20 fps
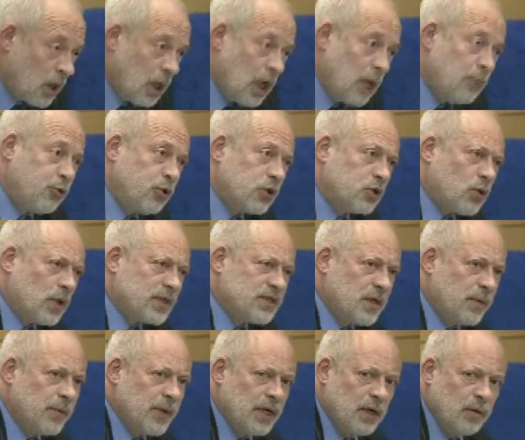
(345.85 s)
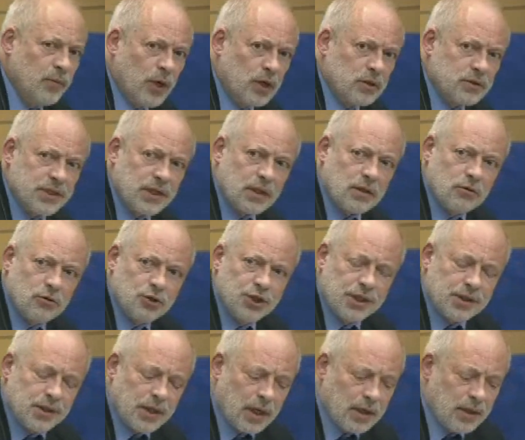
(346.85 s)
Et puis, troisième élément de cette
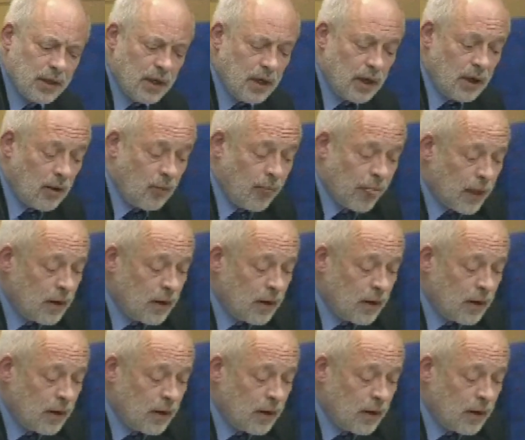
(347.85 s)
logique ternaire,